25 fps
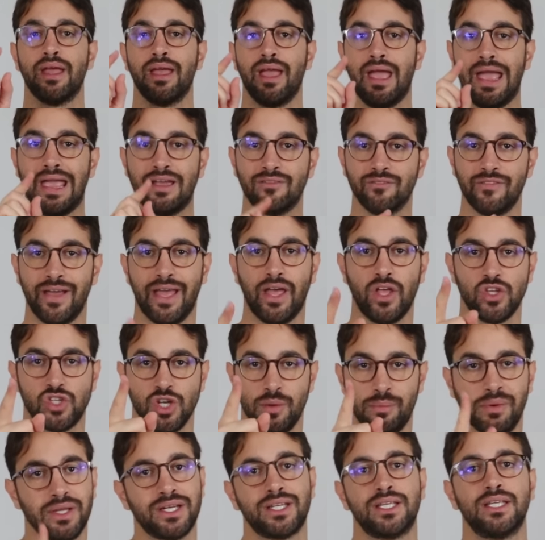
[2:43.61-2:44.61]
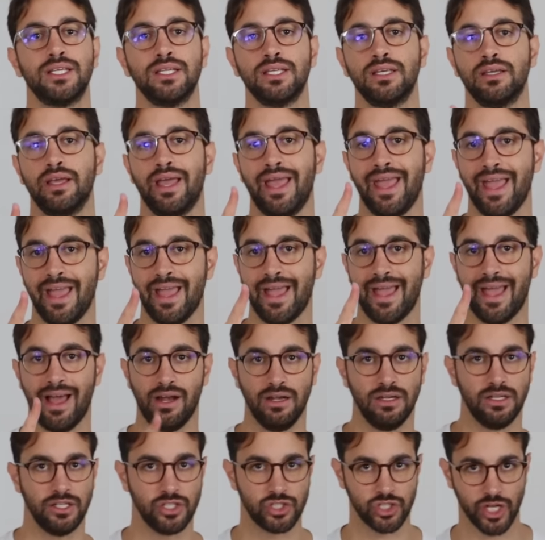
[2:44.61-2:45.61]
E invece per chi è
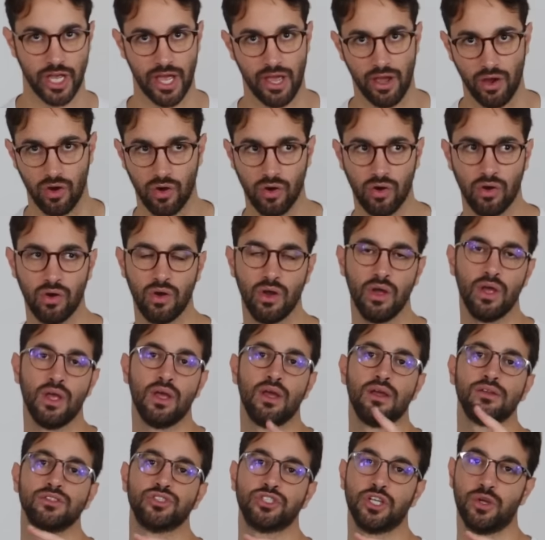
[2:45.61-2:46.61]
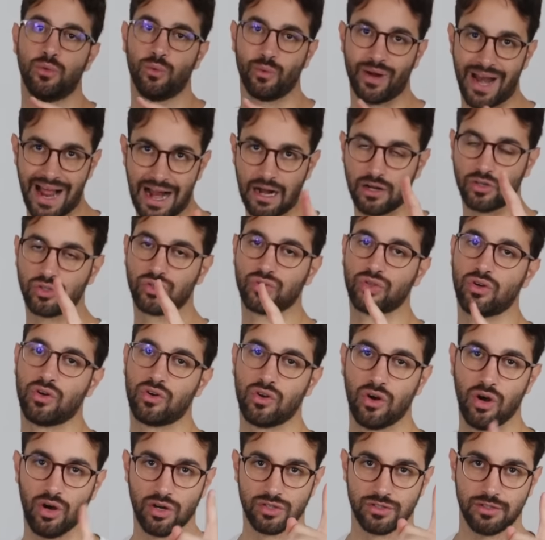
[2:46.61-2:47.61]
al liceo c'è un altro
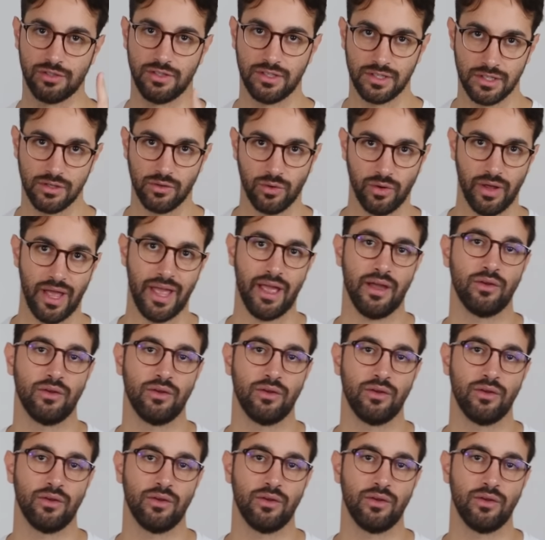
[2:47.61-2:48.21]
corso di eh,